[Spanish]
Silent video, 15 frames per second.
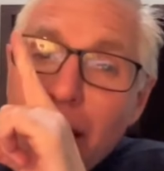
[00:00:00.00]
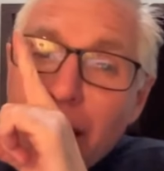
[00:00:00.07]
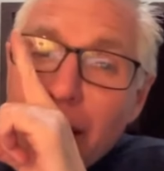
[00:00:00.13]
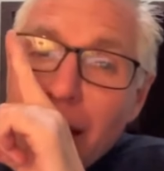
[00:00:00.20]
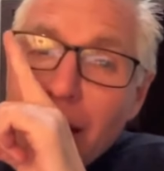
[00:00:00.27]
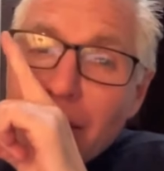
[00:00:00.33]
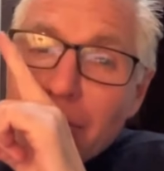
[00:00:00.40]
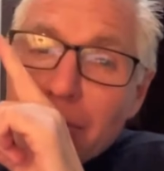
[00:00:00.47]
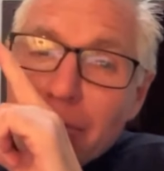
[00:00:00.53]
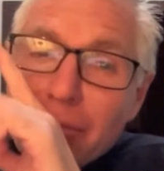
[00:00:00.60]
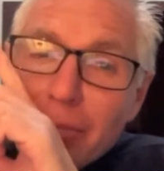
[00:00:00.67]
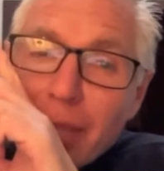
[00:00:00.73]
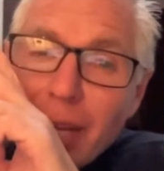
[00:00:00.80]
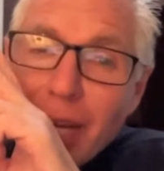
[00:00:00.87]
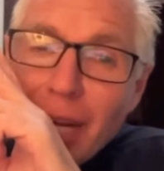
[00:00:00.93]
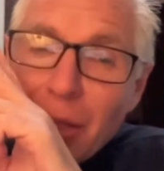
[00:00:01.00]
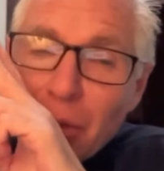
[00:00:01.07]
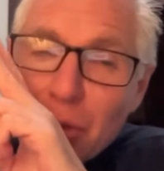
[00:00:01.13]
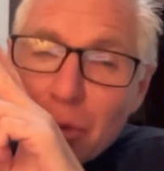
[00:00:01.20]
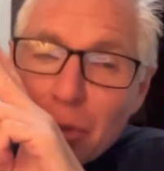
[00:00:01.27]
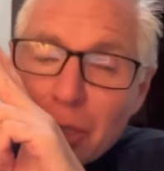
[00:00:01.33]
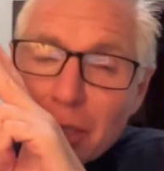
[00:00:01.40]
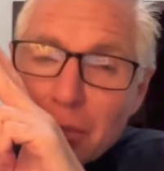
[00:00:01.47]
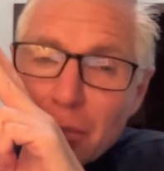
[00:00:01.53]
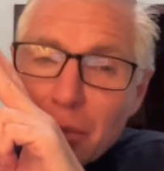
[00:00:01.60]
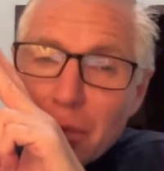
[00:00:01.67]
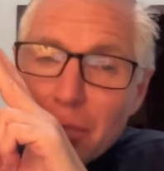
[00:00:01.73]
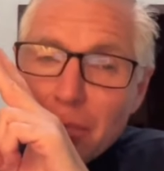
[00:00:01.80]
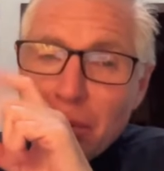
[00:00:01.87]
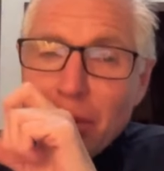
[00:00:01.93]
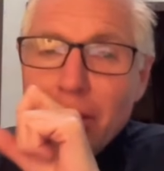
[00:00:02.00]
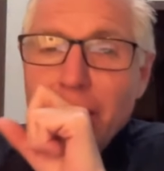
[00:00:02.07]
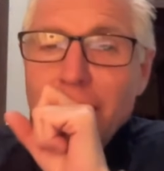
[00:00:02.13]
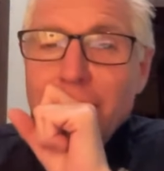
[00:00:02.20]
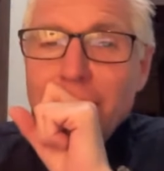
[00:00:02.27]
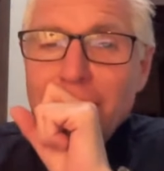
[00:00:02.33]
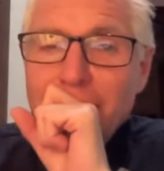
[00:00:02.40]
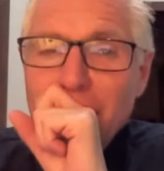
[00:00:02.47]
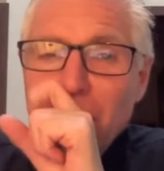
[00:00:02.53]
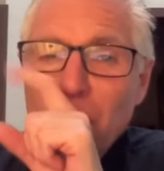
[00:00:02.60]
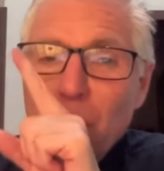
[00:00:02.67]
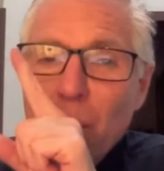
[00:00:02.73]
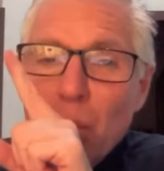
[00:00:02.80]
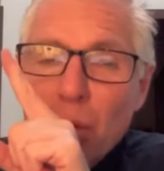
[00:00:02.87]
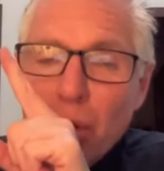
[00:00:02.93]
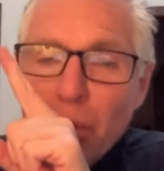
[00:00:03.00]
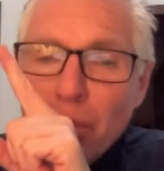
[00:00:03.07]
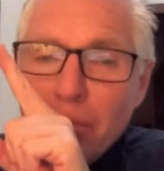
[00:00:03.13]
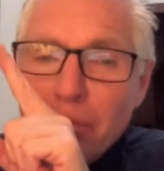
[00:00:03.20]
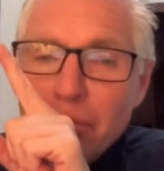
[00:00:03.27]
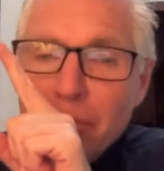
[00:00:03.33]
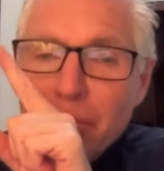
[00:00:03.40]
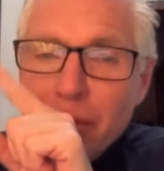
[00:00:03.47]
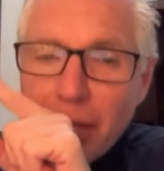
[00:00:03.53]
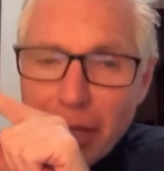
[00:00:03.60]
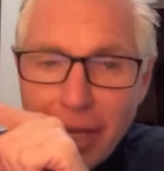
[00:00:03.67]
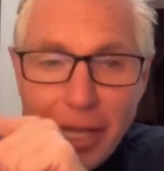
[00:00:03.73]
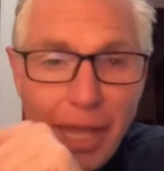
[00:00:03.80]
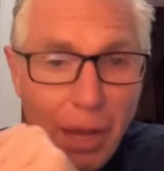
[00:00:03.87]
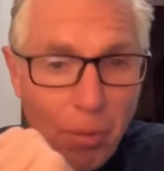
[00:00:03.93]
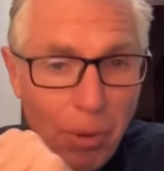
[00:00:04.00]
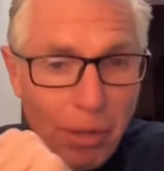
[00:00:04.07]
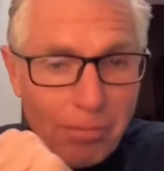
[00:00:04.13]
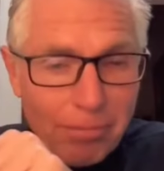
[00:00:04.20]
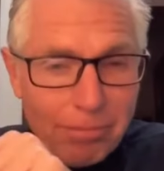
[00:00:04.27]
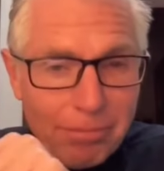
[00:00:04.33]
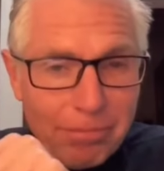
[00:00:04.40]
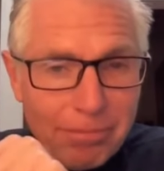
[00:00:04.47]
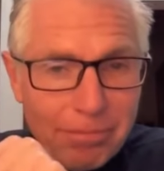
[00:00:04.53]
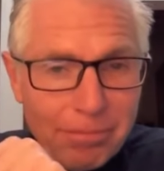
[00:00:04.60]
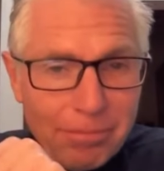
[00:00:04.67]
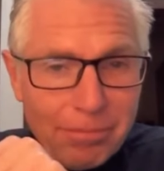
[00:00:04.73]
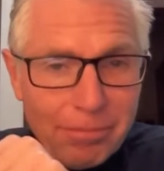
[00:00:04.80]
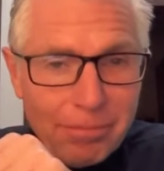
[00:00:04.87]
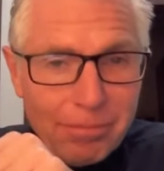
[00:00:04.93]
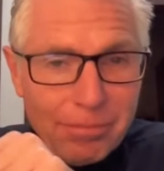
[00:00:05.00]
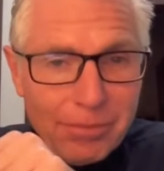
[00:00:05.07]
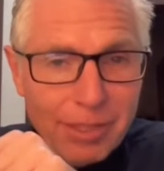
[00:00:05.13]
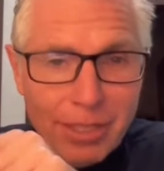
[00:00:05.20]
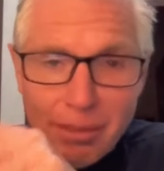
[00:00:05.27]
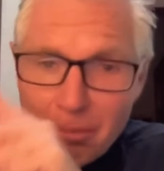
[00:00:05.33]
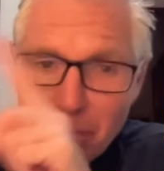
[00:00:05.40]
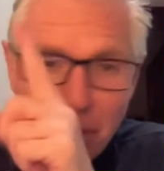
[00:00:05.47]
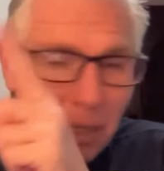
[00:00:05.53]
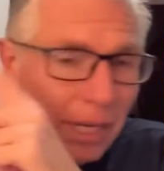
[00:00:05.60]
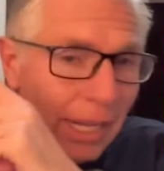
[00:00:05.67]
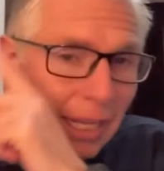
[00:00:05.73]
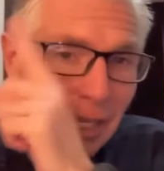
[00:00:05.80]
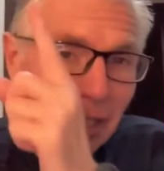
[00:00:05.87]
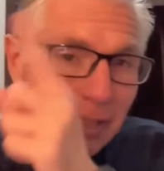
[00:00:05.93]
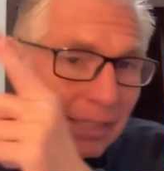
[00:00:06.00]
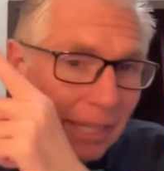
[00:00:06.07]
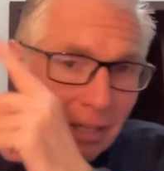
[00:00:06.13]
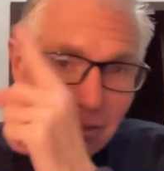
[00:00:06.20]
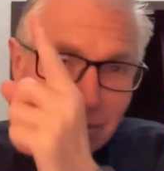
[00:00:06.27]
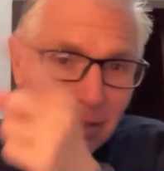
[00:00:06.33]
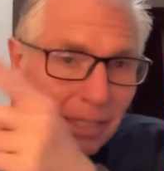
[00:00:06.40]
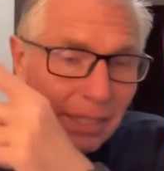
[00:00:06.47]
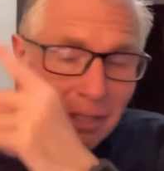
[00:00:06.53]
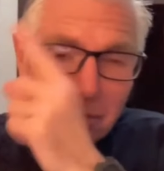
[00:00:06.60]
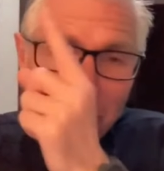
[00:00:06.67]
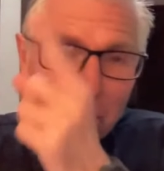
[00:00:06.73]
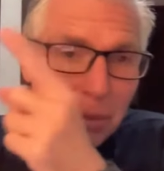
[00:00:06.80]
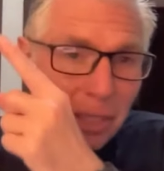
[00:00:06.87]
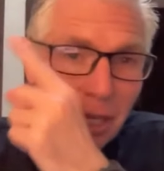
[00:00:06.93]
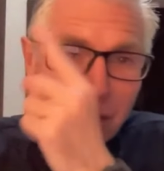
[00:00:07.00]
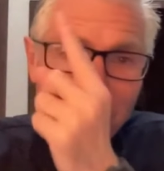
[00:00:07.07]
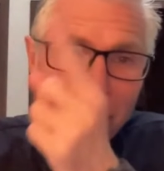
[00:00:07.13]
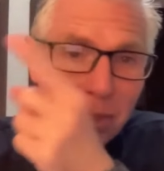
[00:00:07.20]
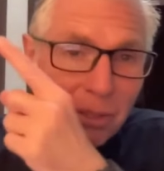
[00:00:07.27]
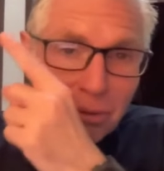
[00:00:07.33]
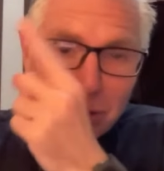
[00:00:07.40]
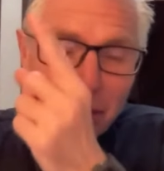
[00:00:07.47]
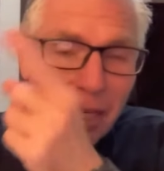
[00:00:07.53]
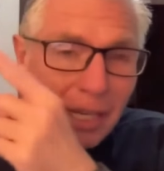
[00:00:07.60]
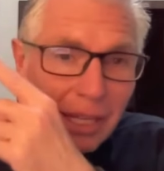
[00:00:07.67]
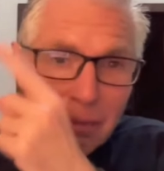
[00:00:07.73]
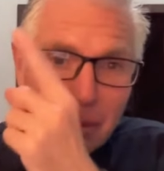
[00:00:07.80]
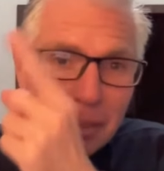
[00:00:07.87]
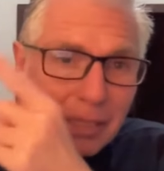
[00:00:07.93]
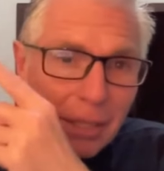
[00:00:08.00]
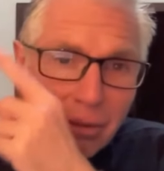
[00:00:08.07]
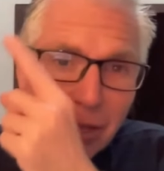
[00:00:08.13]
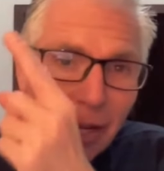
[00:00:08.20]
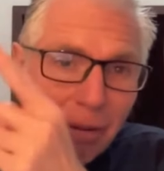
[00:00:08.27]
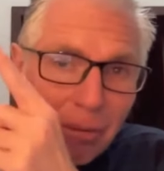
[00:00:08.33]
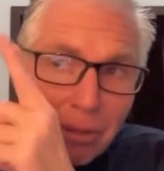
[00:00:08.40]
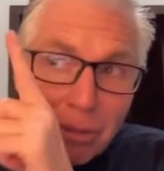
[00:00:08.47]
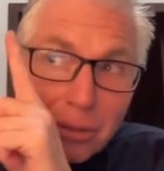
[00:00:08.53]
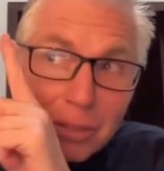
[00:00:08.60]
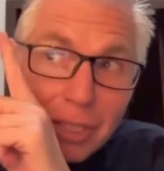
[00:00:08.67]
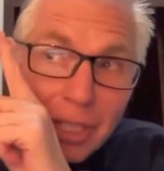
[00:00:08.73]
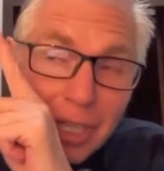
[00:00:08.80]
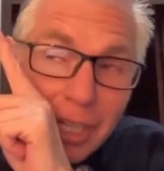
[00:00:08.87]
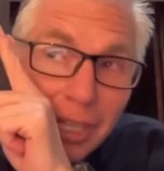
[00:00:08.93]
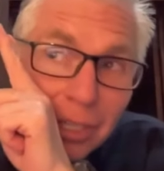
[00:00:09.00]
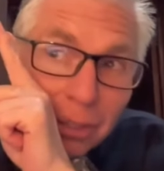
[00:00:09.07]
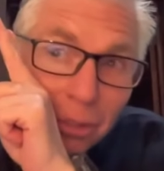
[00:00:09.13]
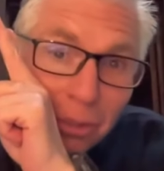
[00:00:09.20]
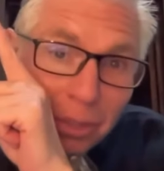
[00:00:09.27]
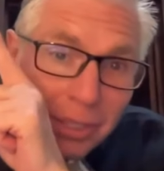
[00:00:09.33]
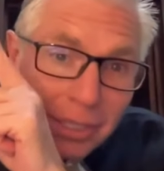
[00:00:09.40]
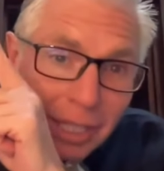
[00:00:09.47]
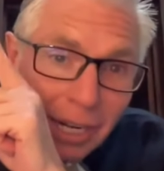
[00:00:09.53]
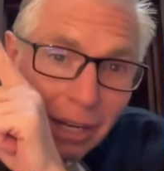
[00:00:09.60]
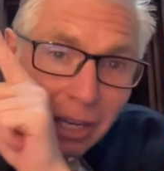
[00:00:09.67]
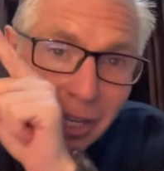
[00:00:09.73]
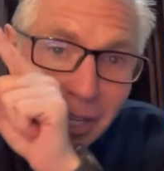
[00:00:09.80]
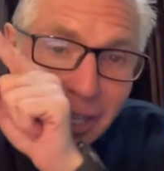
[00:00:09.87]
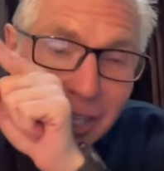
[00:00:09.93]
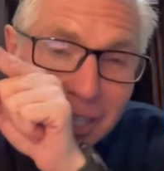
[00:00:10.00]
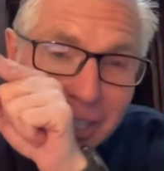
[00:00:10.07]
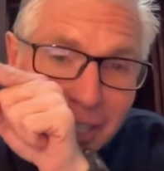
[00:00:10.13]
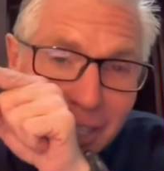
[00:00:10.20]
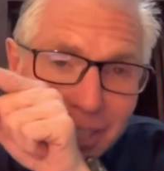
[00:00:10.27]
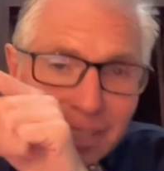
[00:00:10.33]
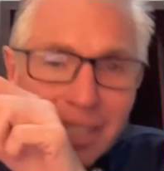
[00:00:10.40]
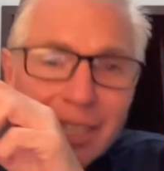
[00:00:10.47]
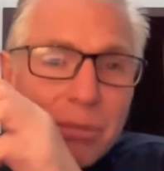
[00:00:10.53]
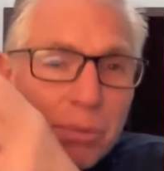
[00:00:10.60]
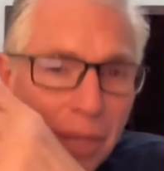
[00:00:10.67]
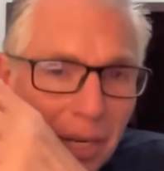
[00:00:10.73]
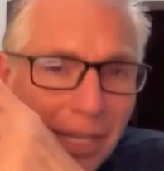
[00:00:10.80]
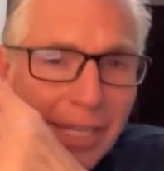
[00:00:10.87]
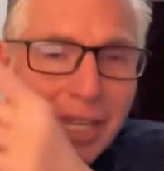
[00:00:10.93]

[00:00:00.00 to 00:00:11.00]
un águila, hay dos cosas muy importantes. Uno, que hay agua, ¿sí? Porque el águila está ahí buscando y no se aleja demasiado del agua. Entonces, ¿dónde está la...? Y dice, es una